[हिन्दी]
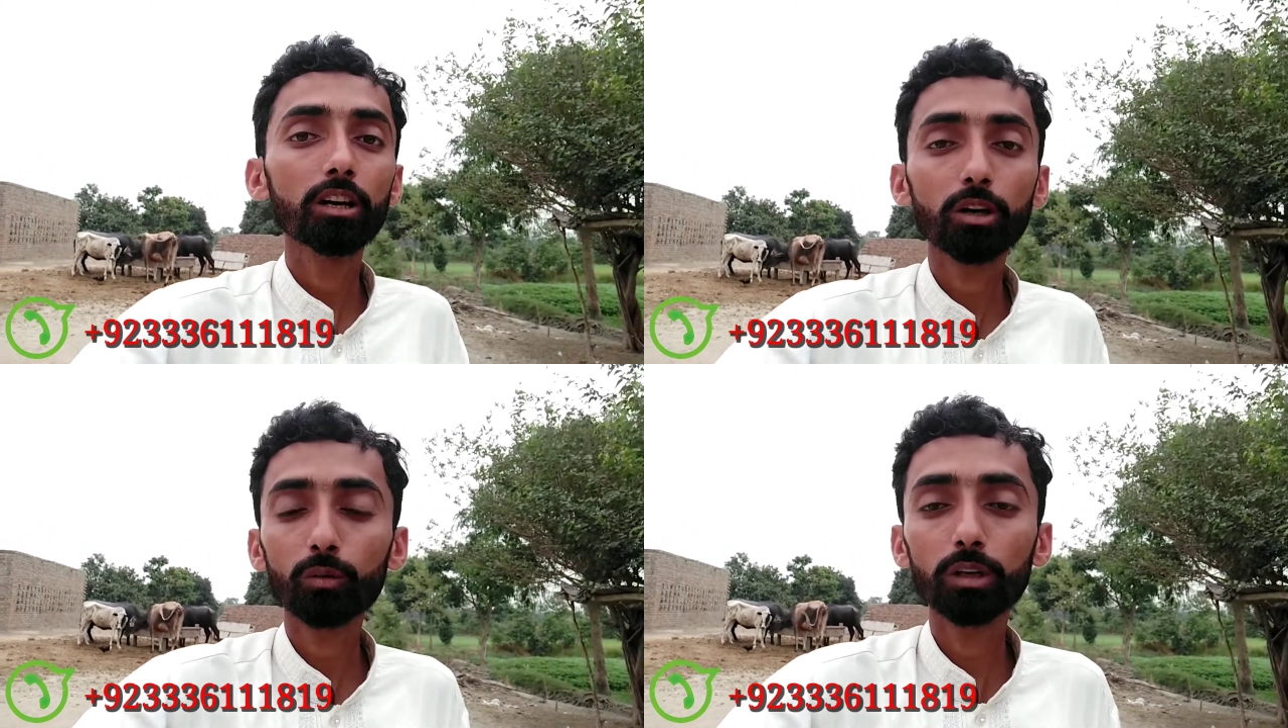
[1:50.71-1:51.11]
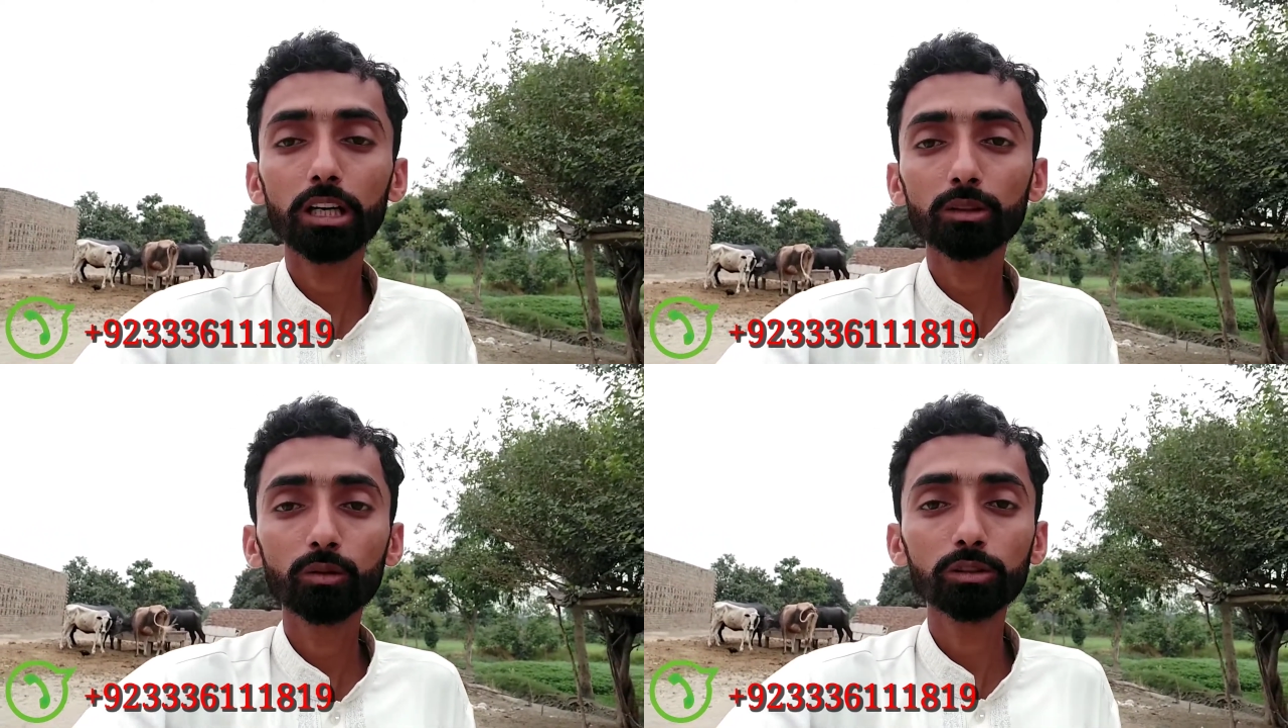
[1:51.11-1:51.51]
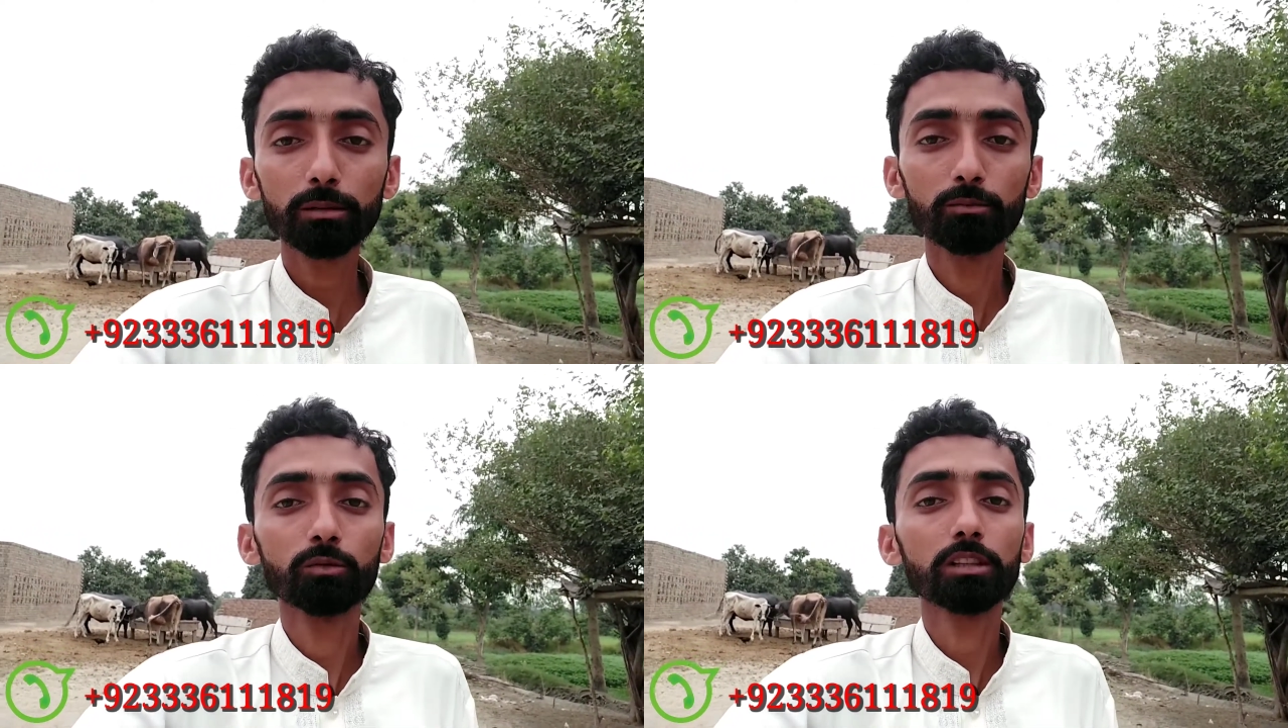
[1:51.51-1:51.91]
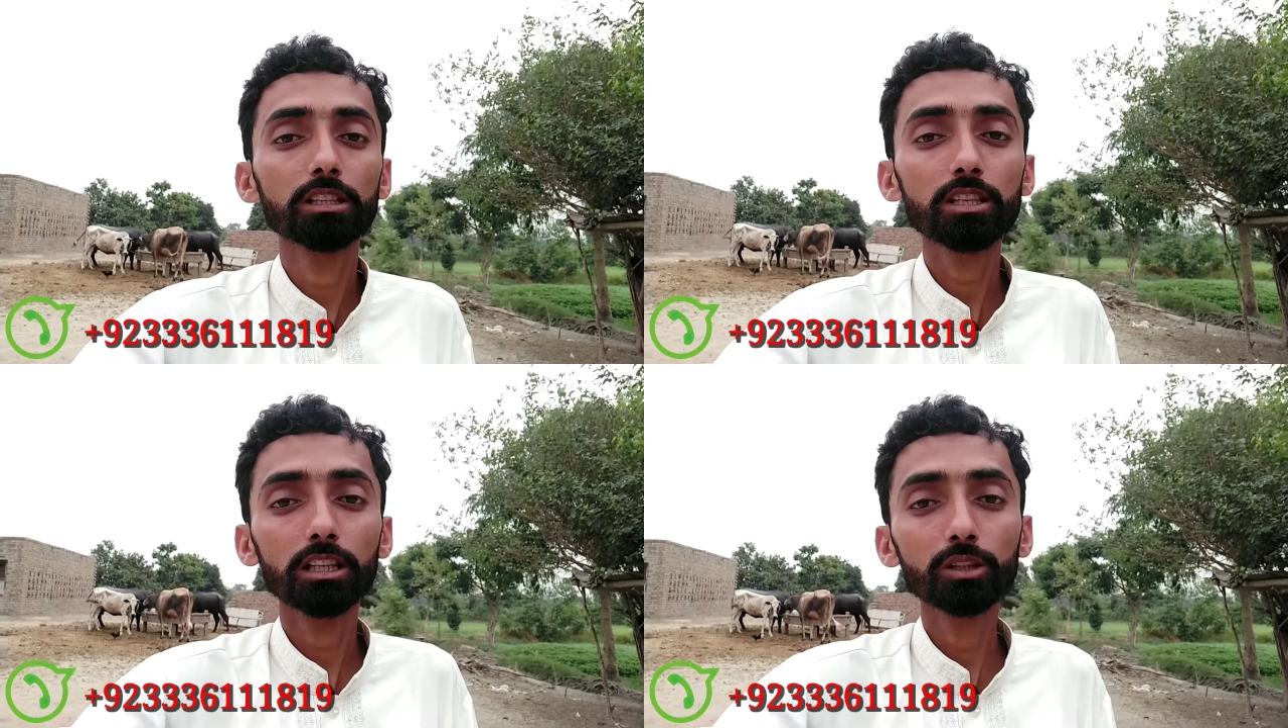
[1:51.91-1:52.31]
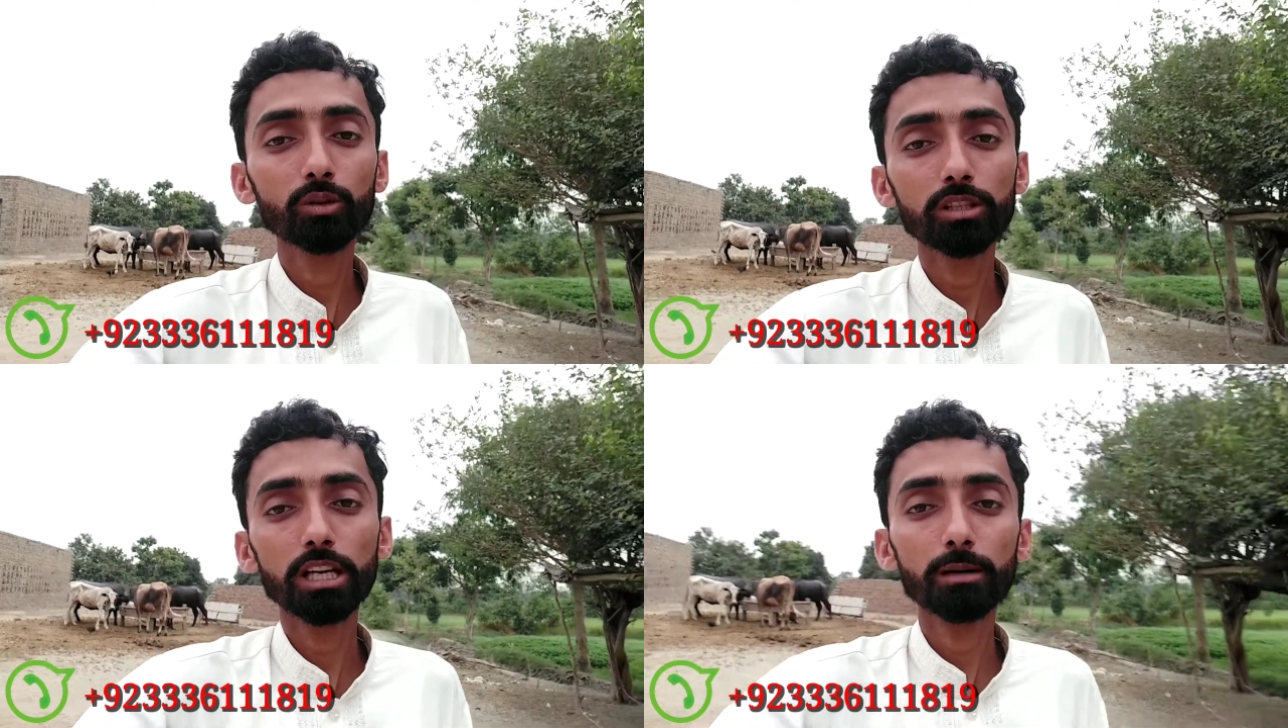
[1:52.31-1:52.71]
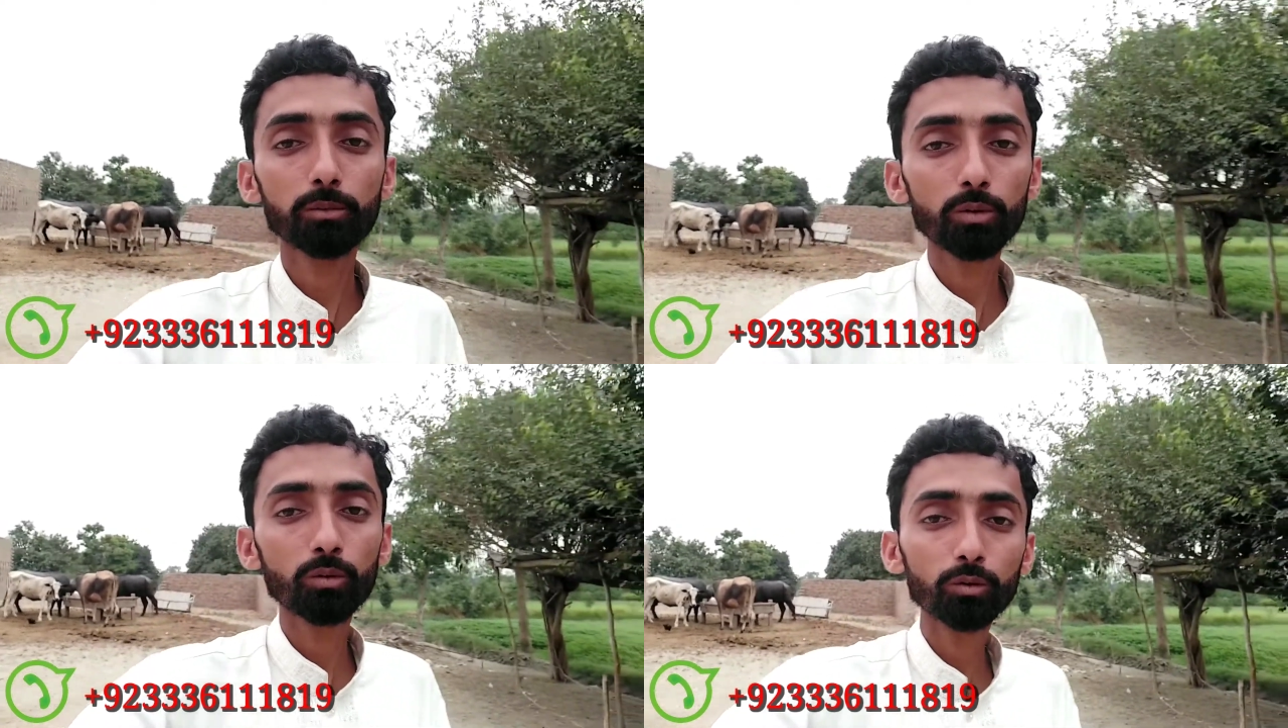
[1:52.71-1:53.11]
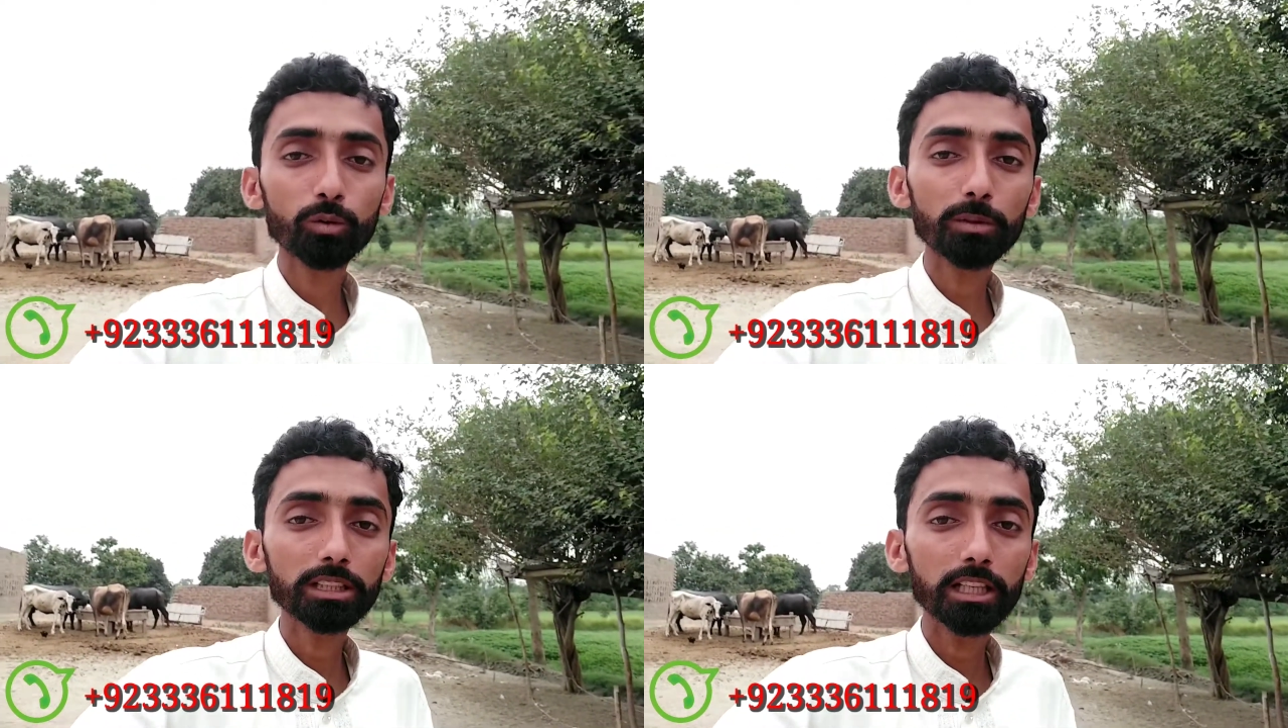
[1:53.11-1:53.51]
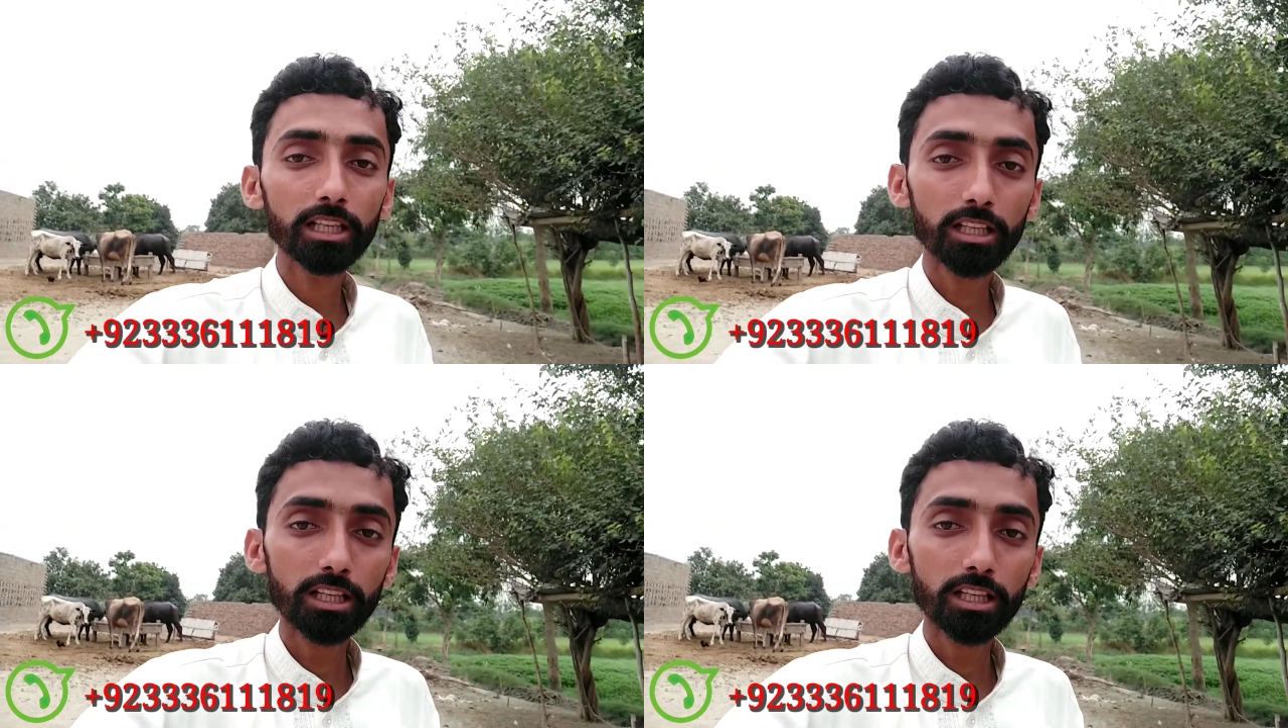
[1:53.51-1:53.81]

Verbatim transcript: और औलाद को जब उनकी शादी हो जाए आप लोगों को तो पता है